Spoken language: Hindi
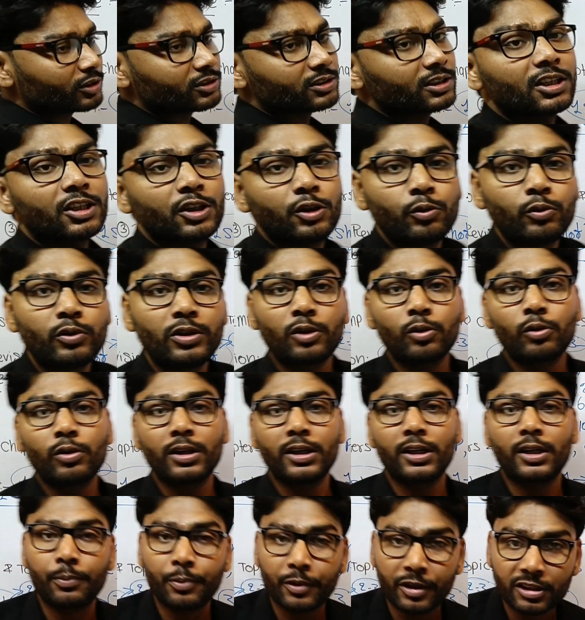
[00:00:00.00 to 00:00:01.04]
रिप्रोडक्शन की
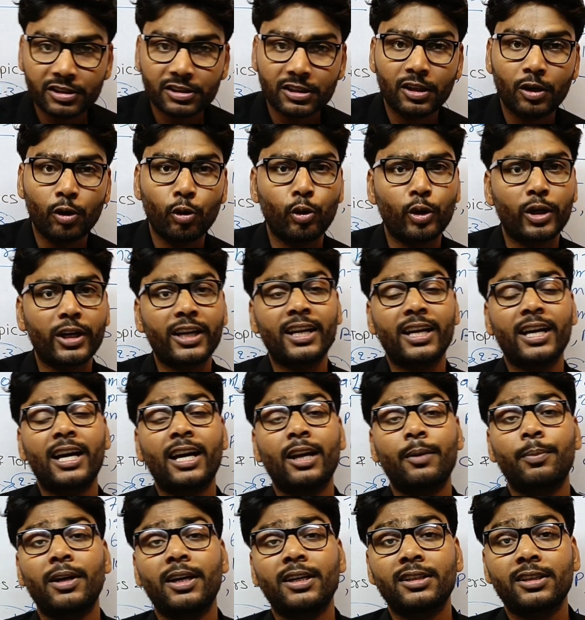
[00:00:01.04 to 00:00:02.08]
यूनिट हो गई रिप्रोडक्शन इन लोअर
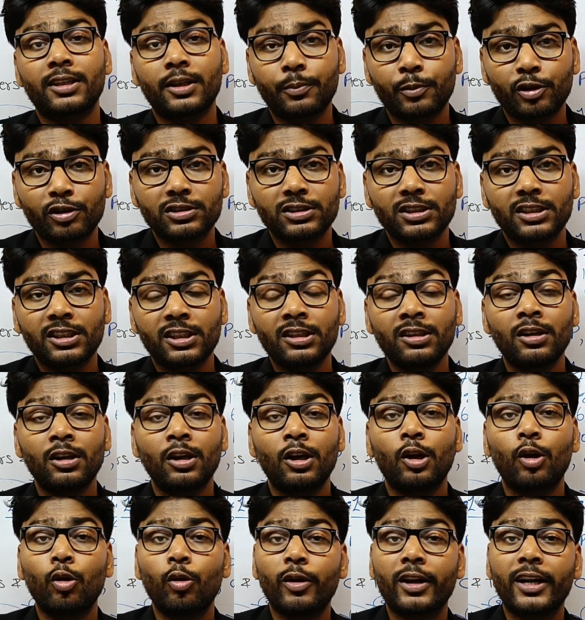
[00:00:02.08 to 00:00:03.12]
एंड हायर प्लांट रिप्रोडक्शन
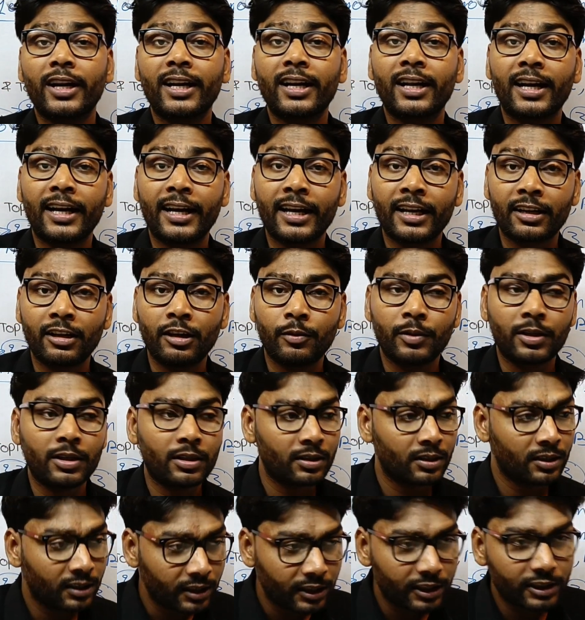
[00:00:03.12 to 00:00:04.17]
इन लोअर एंड हायर
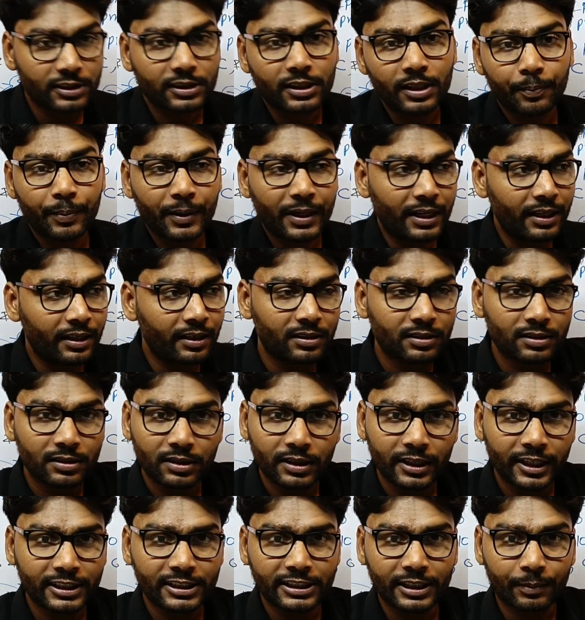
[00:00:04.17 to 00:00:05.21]
एनिमल इसके पहले
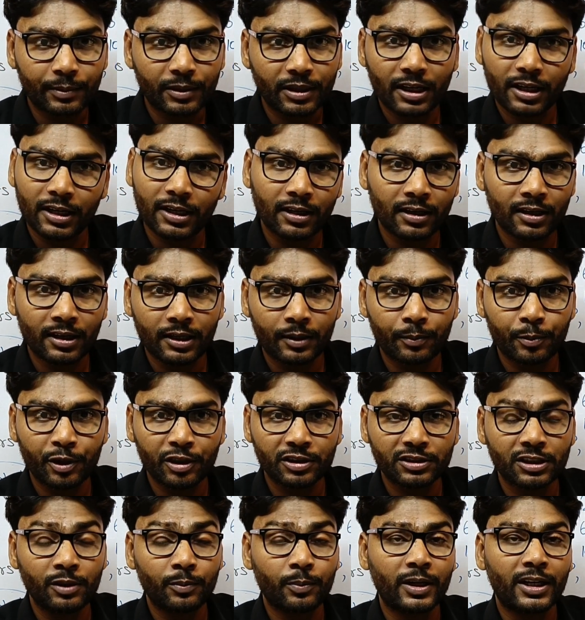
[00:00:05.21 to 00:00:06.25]
एक चैप्टर का करना
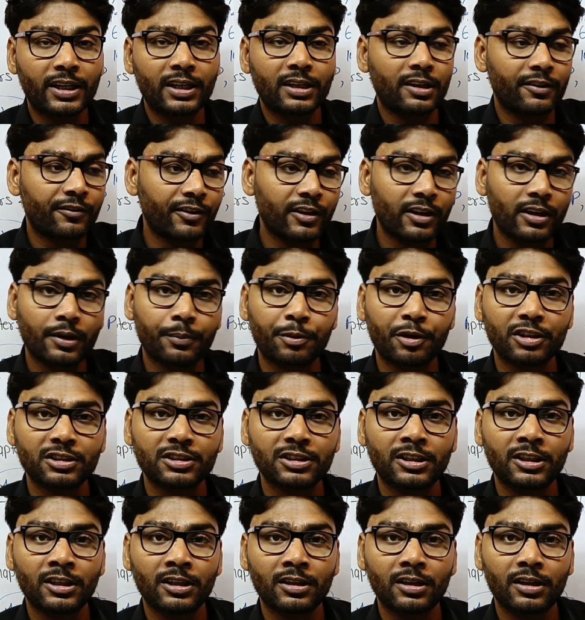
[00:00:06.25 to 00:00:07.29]
रिप्रोडक्शन इन प्लांट का फिर
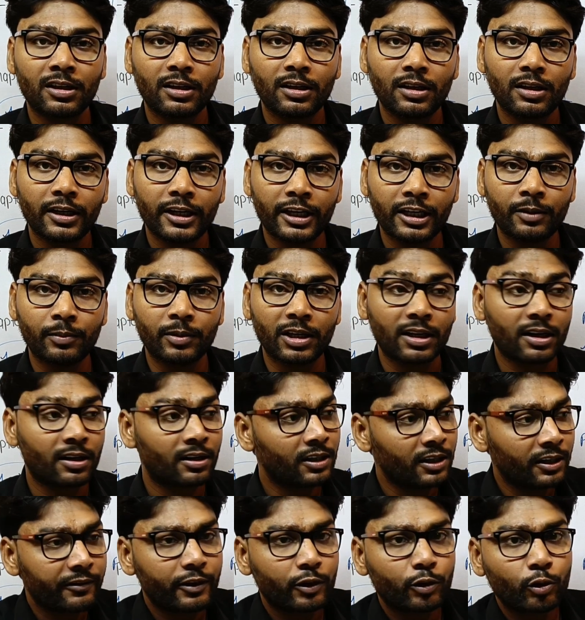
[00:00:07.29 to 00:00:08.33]
रिप्रोडक्शन इन
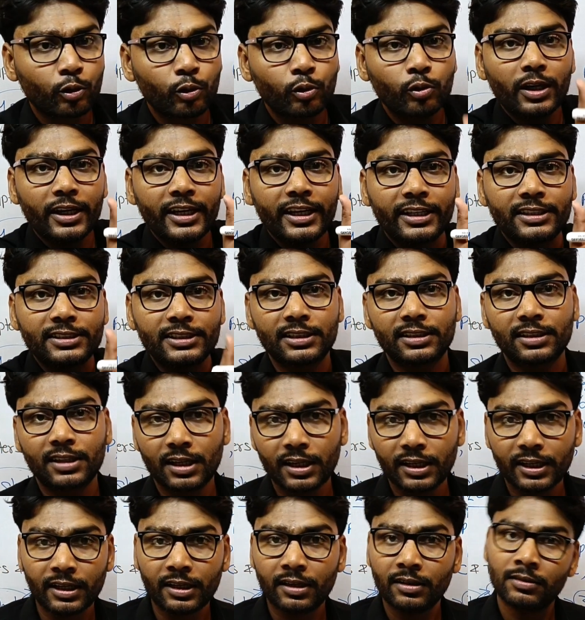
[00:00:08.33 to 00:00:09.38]
एनिमल का फिर दोनों का एक
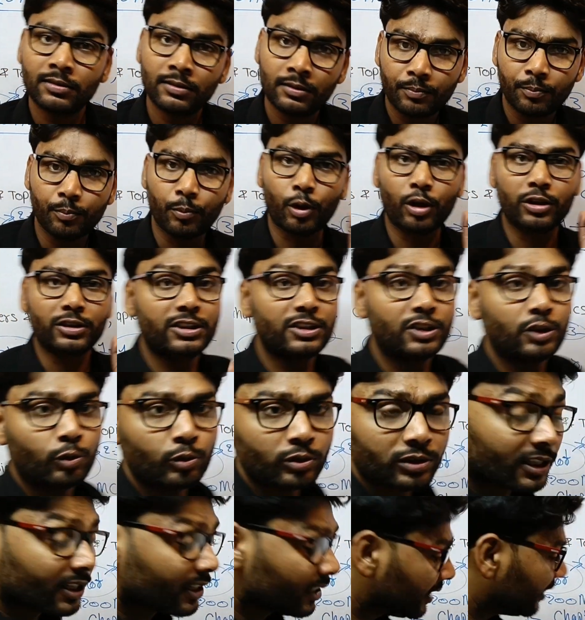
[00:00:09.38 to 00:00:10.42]
साथ कर लेना बहुत
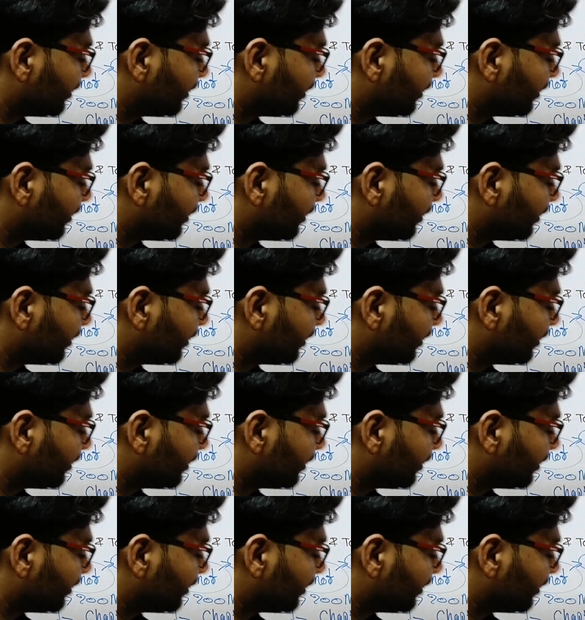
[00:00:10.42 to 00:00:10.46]
ईजी हो